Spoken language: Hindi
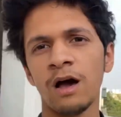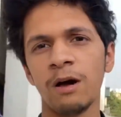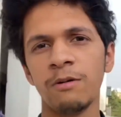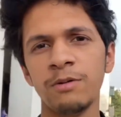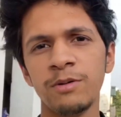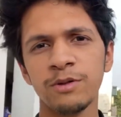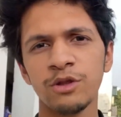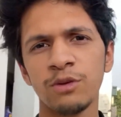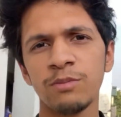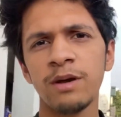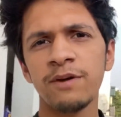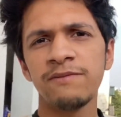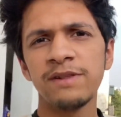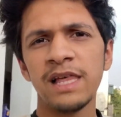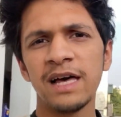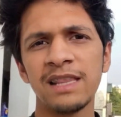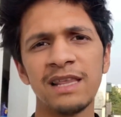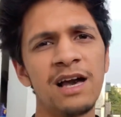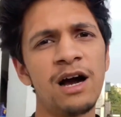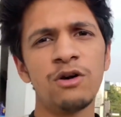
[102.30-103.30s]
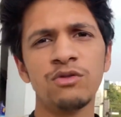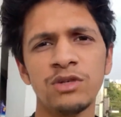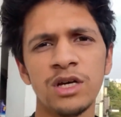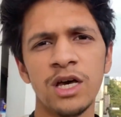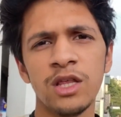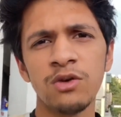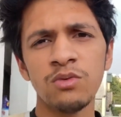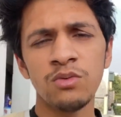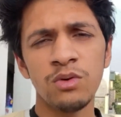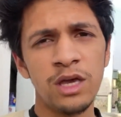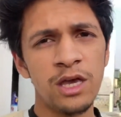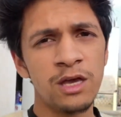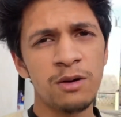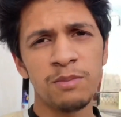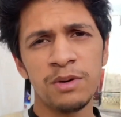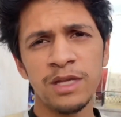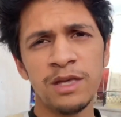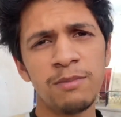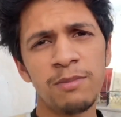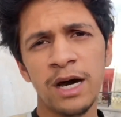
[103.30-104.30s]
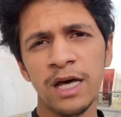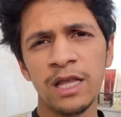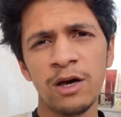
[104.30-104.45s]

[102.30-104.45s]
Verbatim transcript: अभी तो मैं फ़िलहाल गाँव जा रहा हूँ एक महीने